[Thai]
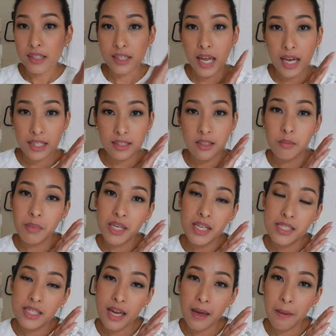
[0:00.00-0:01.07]
หน้าที่ไม่
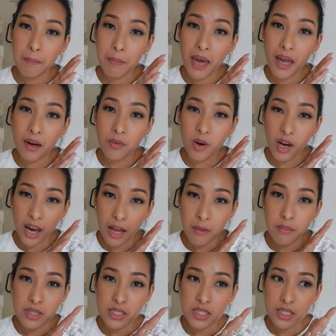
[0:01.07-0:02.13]
ได้ใช้แป้งรอลา
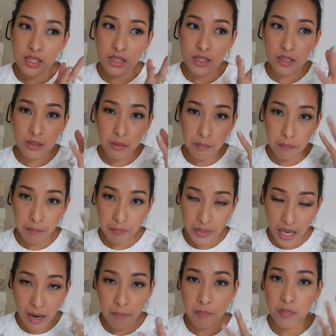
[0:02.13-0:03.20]
นเมอร์เซีย
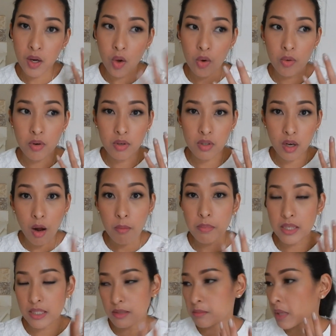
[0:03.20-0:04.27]
ทับลงรอง
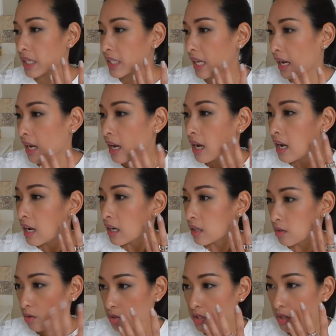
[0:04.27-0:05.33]
พื้นไปเนี่ย
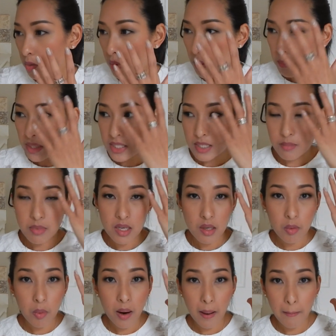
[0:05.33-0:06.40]
รู้สึกว่ามันจะมี
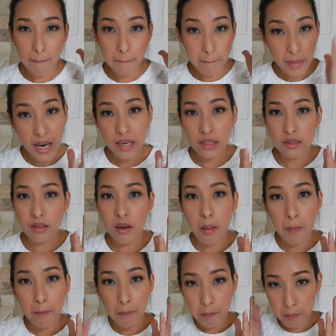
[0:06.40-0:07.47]
ความมัน
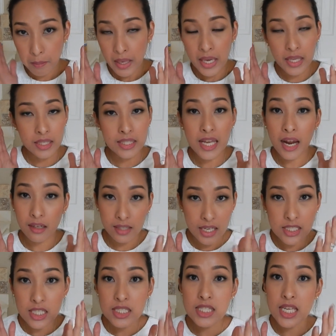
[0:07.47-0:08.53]
เห็นอย่าง
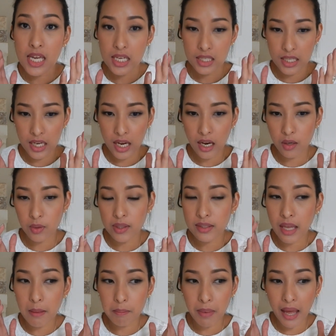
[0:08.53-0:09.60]
ได้ชัดเจนนะคะ ด้วย
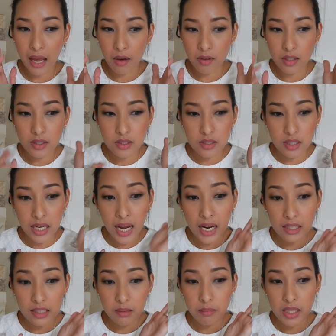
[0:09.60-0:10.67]
ตาเปล่าก็คือข้า
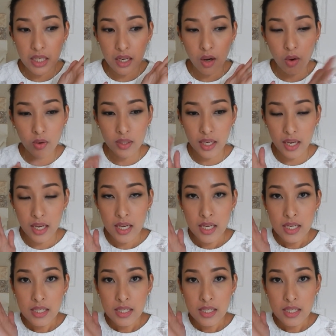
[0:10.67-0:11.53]
งที่ไม่ได้ลงเนี่ย